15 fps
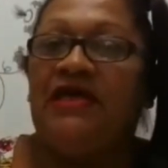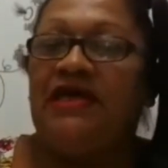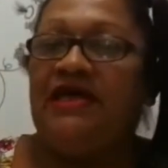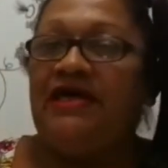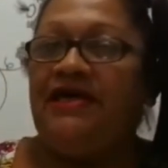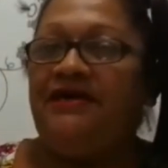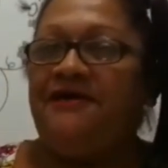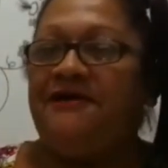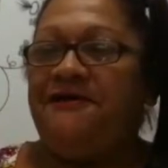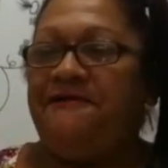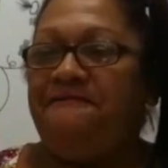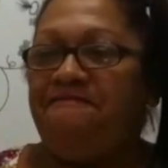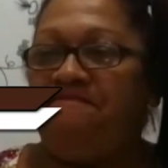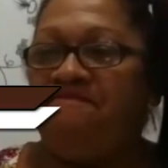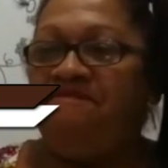
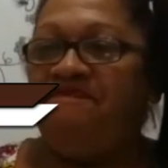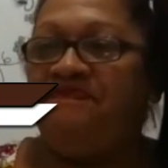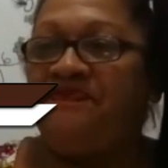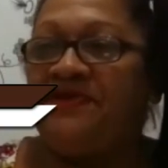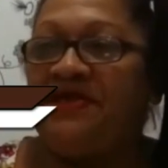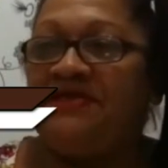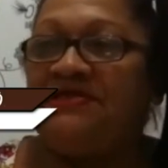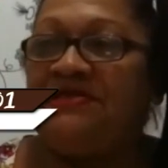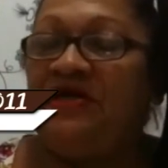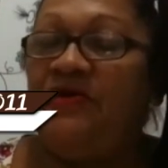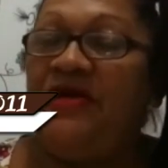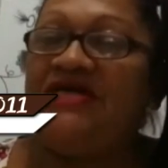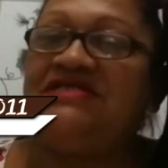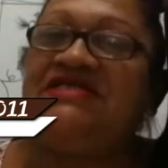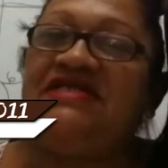É,
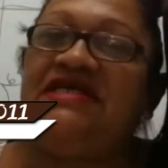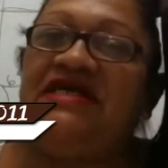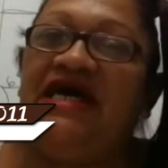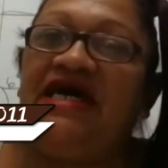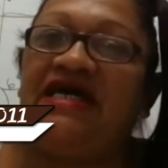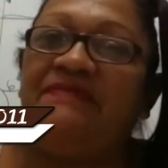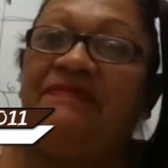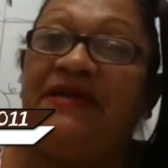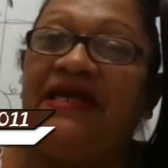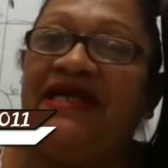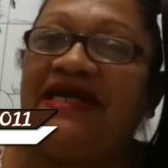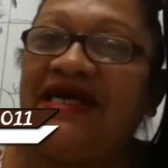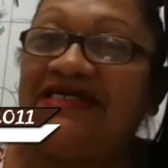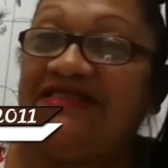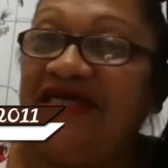então é assim, era para
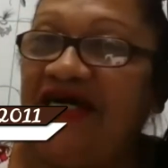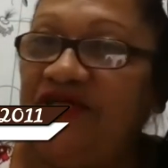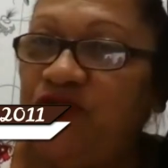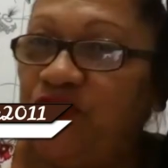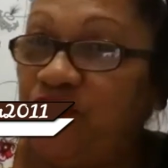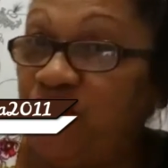ele casar em